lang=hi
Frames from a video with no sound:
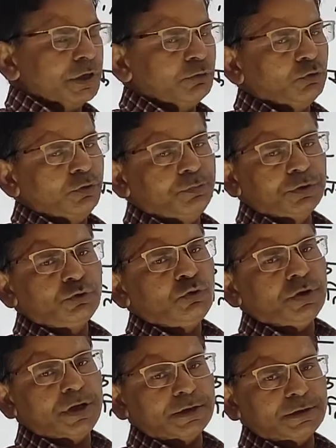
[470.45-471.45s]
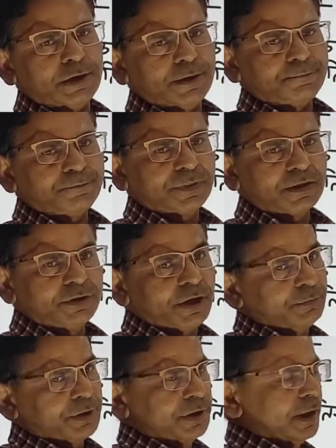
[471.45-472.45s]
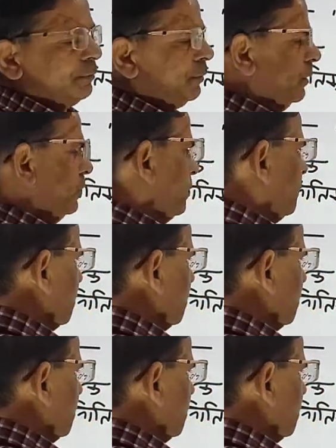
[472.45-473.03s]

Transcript: सैनिकों ने विद्रोह किया था धर्म के आधार पर